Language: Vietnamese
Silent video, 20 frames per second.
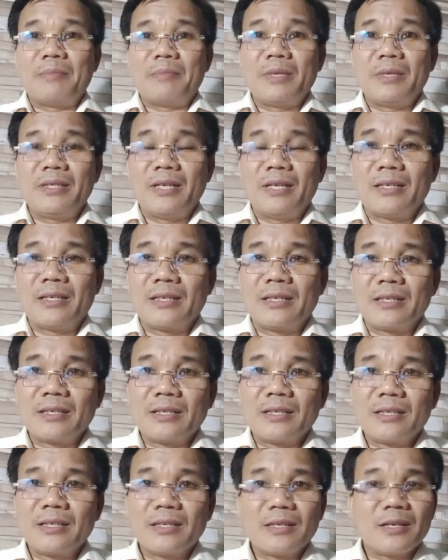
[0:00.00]
Bây giờ
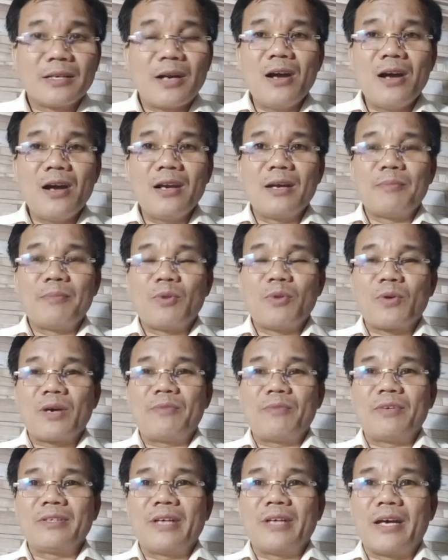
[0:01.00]
đó là một cái
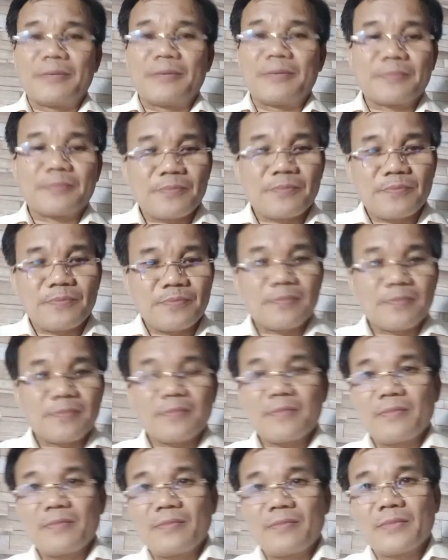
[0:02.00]
vấn đề
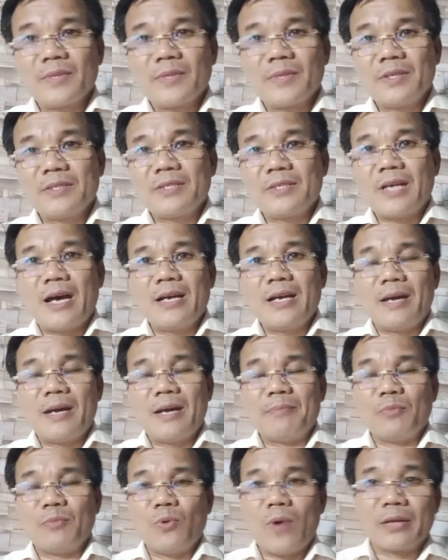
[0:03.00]
sai
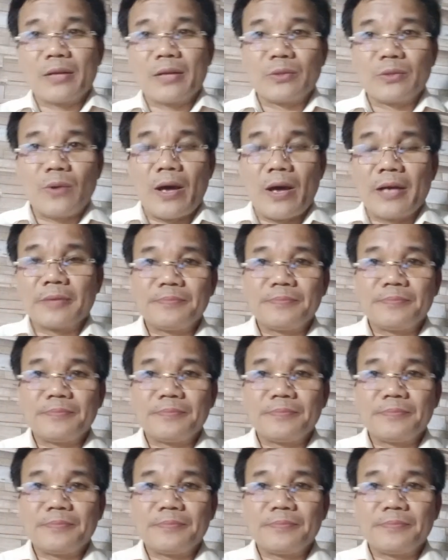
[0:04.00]
lầm hoàn toàn.